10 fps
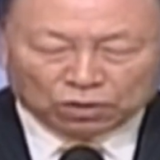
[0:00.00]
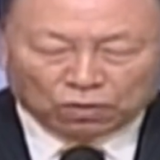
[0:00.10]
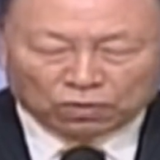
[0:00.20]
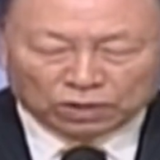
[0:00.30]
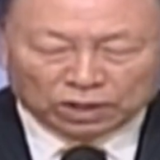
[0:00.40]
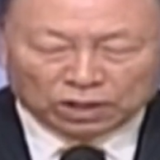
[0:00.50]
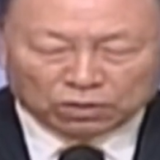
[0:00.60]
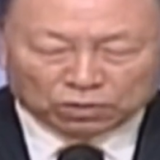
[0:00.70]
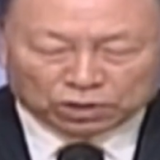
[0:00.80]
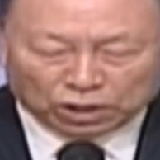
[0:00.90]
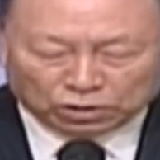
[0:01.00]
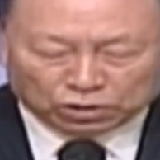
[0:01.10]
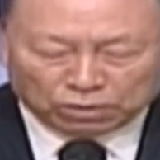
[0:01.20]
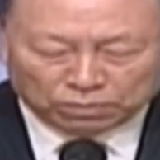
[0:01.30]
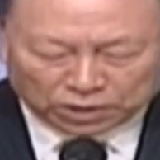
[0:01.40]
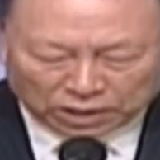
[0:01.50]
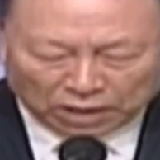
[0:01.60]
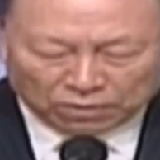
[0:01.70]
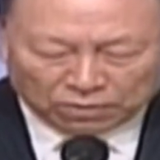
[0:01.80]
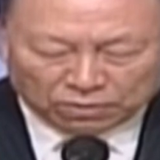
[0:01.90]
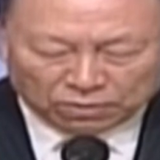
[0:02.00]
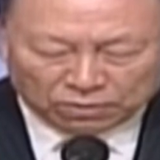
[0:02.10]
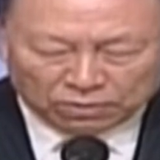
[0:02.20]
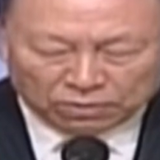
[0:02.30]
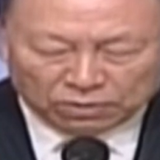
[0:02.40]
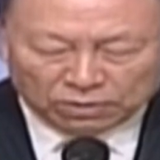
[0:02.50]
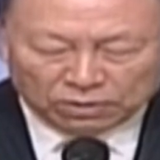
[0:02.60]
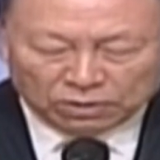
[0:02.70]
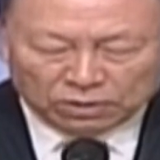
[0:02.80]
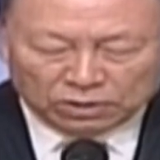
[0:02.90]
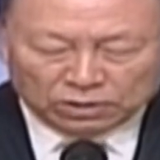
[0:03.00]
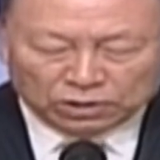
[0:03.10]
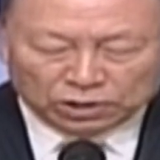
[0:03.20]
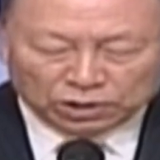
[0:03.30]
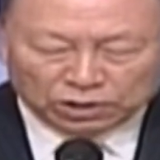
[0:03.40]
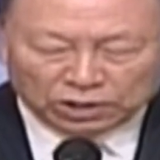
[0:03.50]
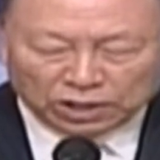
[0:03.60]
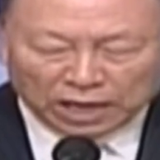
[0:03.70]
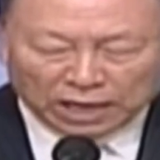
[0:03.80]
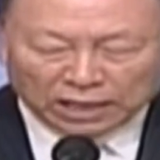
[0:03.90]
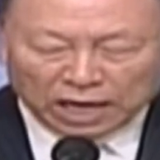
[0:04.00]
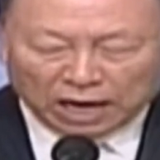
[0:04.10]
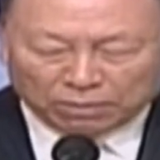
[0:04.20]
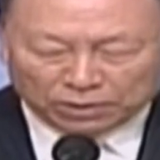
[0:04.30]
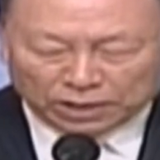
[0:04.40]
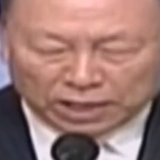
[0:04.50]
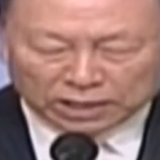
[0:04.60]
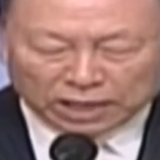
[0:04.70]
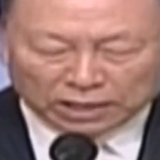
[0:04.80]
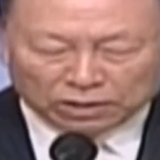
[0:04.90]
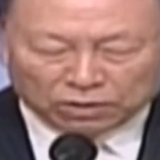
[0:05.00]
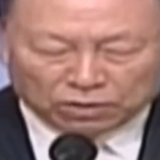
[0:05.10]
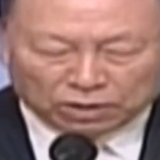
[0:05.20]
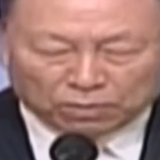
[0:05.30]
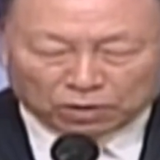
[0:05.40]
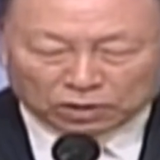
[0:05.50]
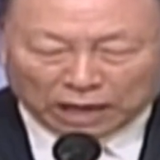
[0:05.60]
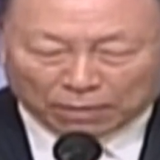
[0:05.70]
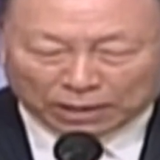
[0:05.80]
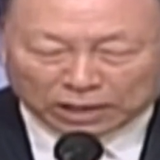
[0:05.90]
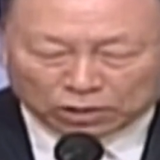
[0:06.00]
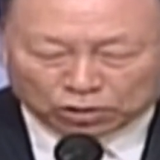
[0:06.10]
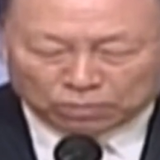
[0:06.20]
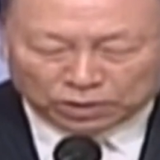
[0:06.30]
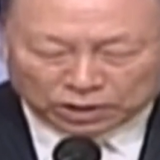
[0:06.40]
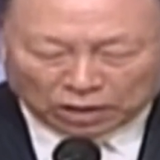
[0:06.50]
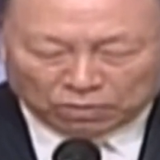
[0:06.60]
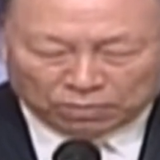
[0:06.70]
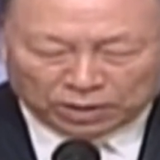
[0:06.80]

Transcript: 是我们能够担担当这些任务。今天此刻，我们相信我们的心愿获得实现，